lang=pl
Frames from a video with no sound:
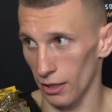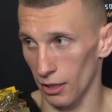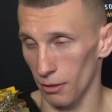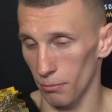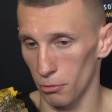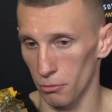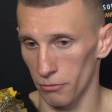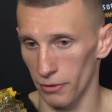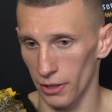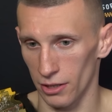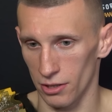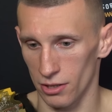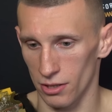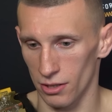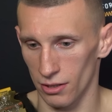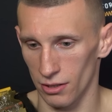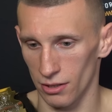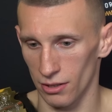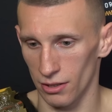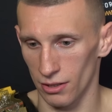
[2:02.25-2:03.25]
jaki był, wiesz,
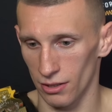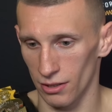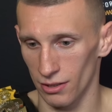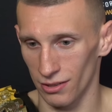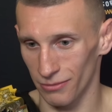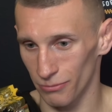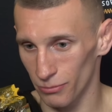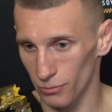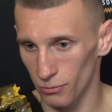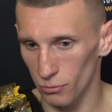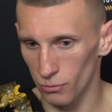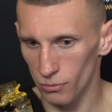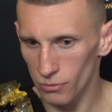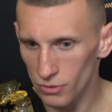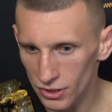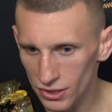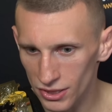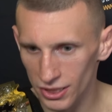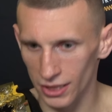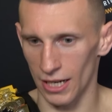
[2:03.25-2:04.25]
yy,
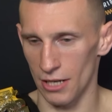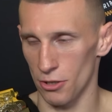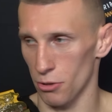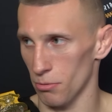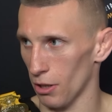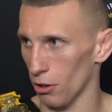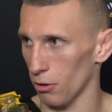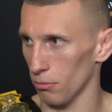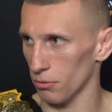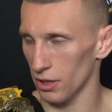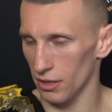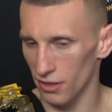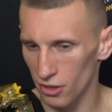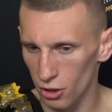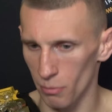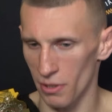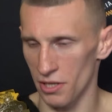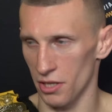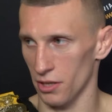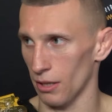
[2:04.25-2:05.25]
z chęcią taką, że
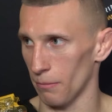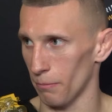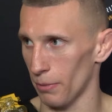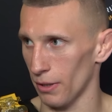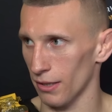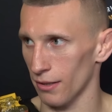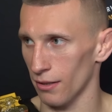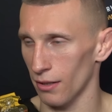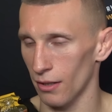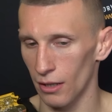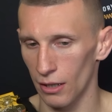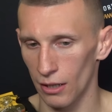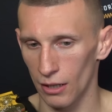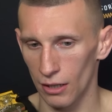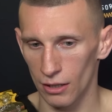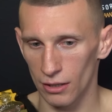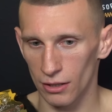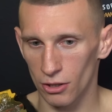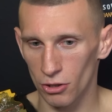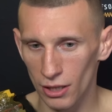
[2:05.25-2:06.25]
zdobędzie ten pas.
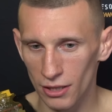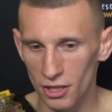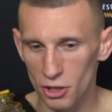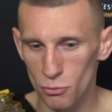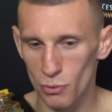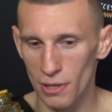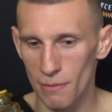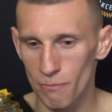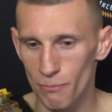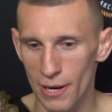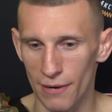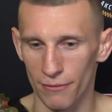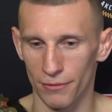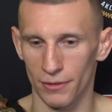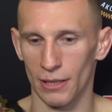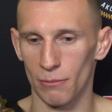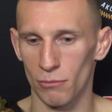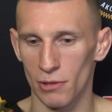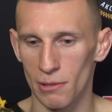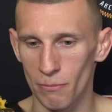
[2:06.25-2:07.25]
Tylko ja też byłem
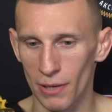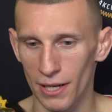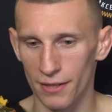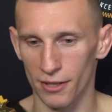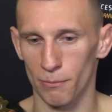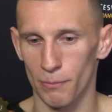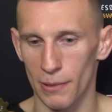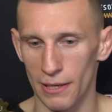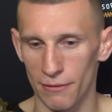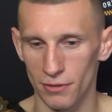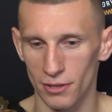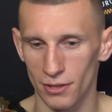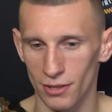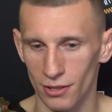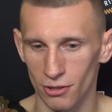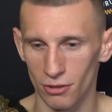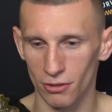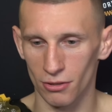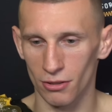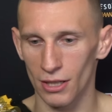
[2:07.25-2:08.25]
pewny, ja byłem bardzo pewny,
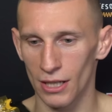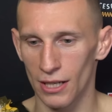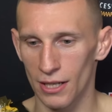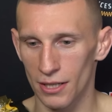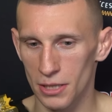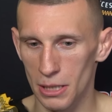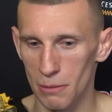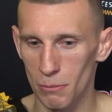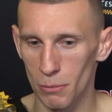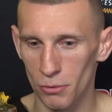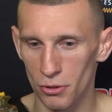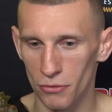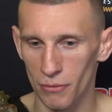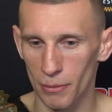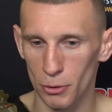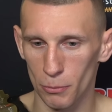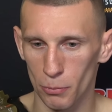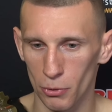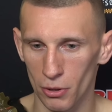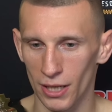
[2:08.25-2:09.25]
tylko chciałem po prostu
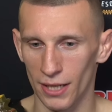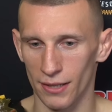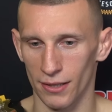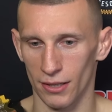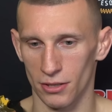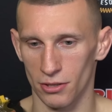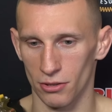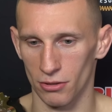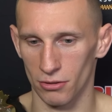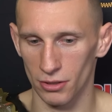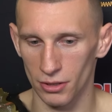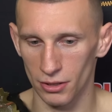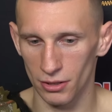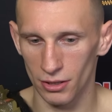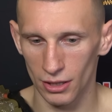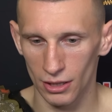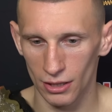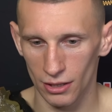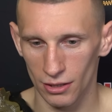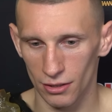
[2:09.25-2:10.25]
wam to pokazać, no i,
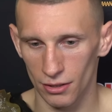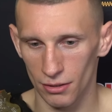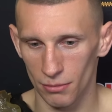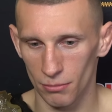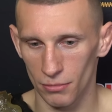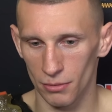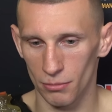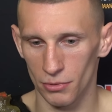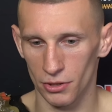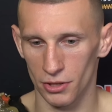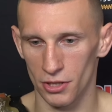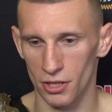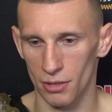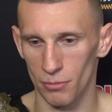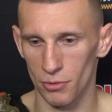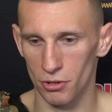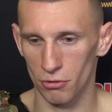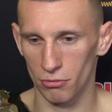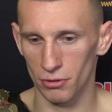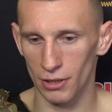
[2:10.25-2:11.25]
i, i myślę, że
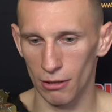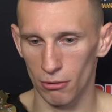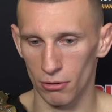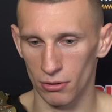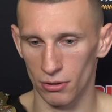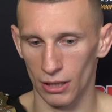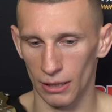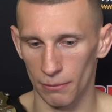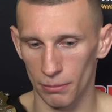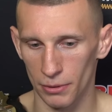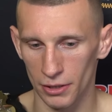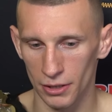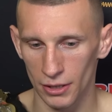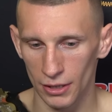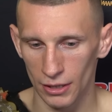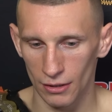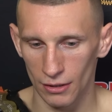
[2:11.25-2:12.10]
mi się udało, no jakby...